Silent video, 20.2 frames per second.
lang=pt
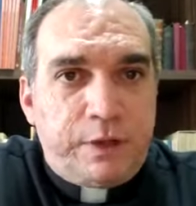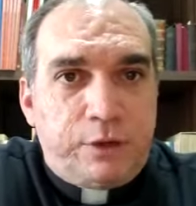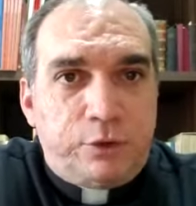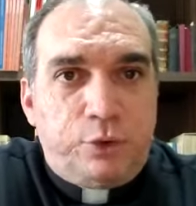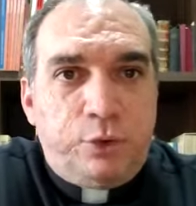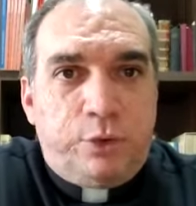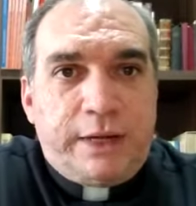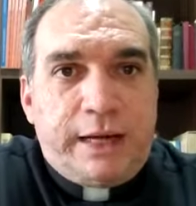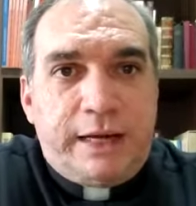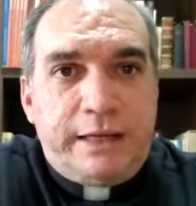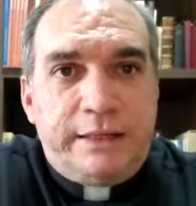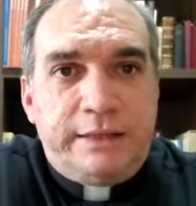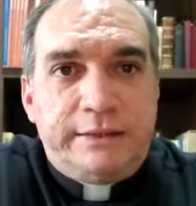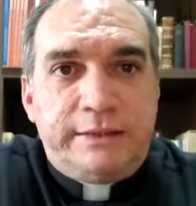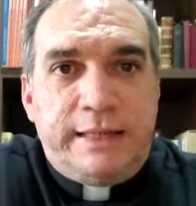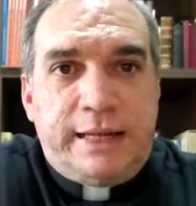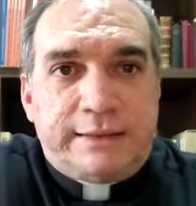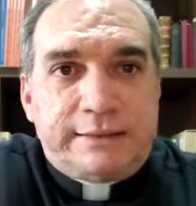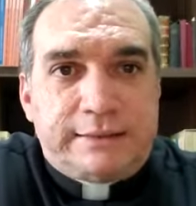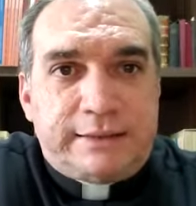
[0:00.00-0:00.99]
do cair
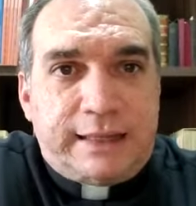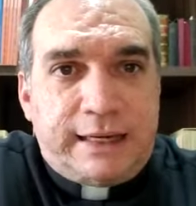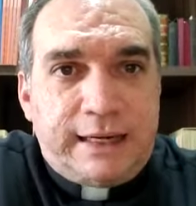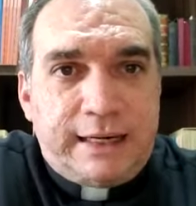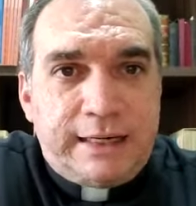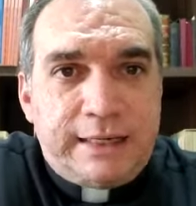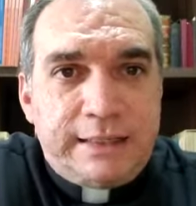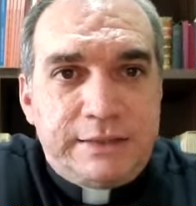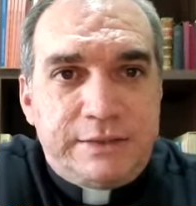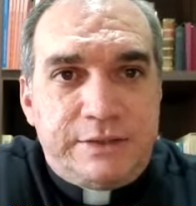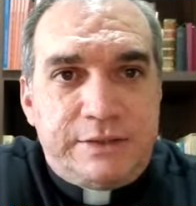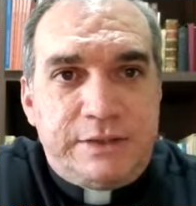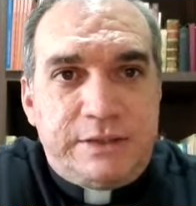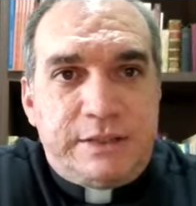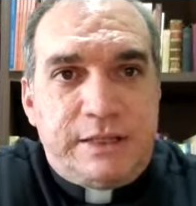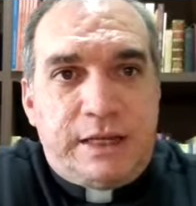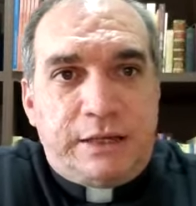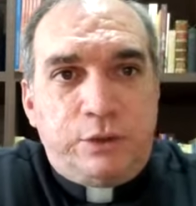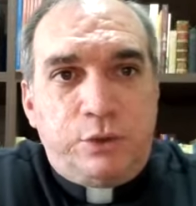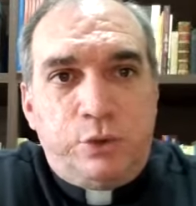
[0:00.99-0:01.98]
da tarde,
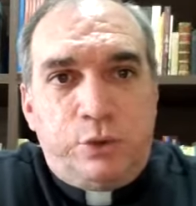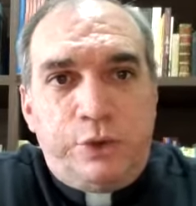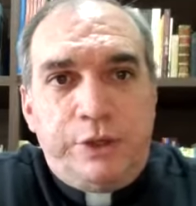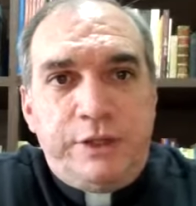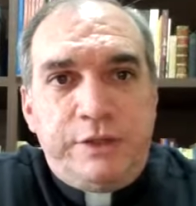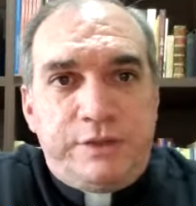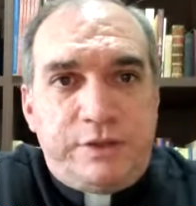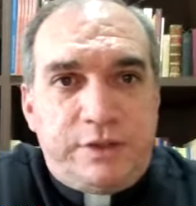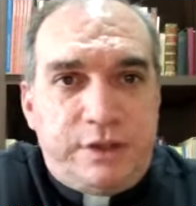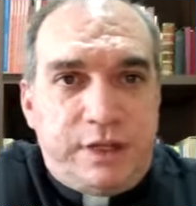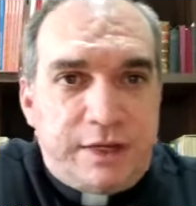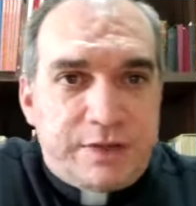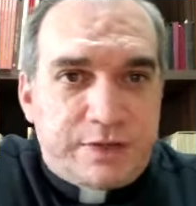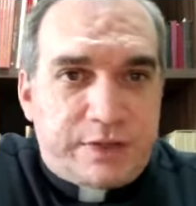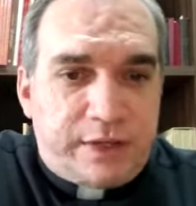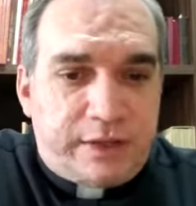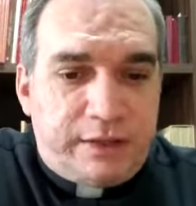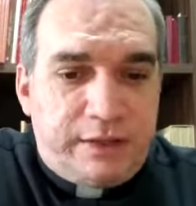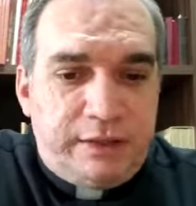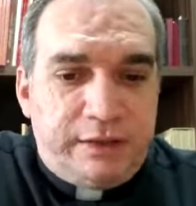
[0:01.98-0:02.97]
da noite
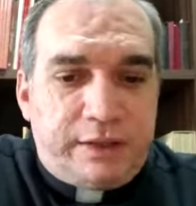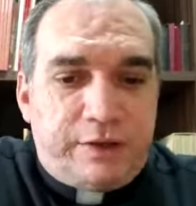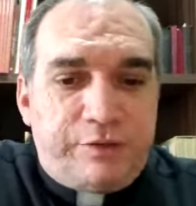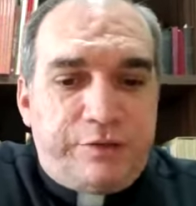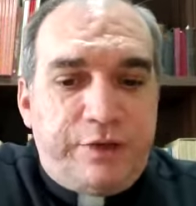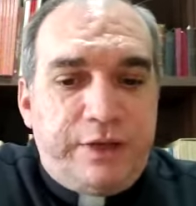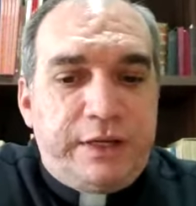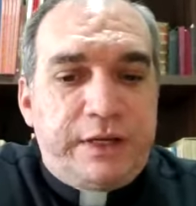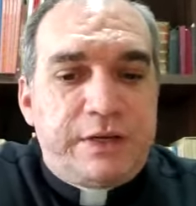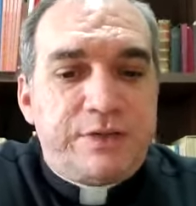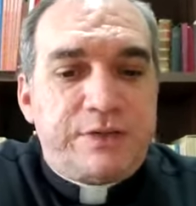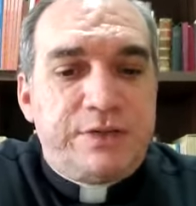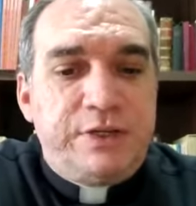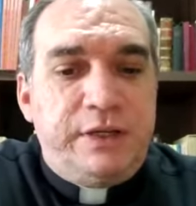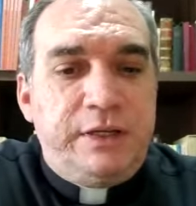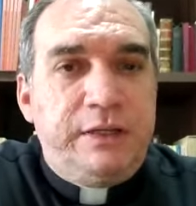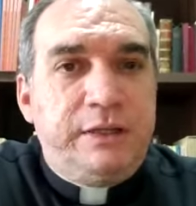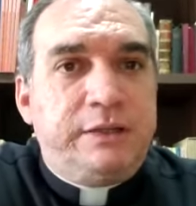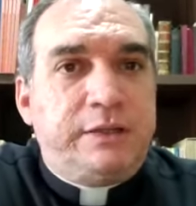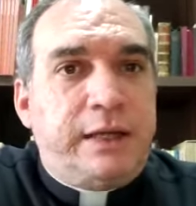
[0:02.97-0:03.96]
desta Quinta-feira
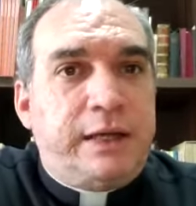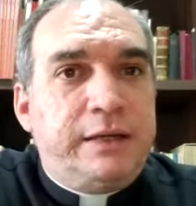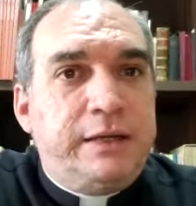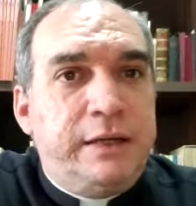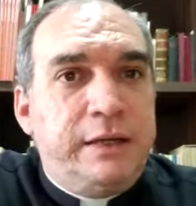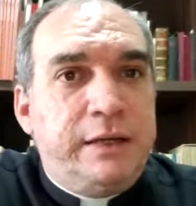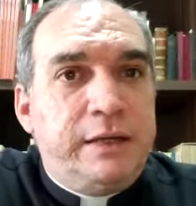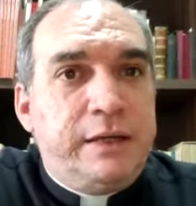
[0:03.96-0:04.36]
Santa,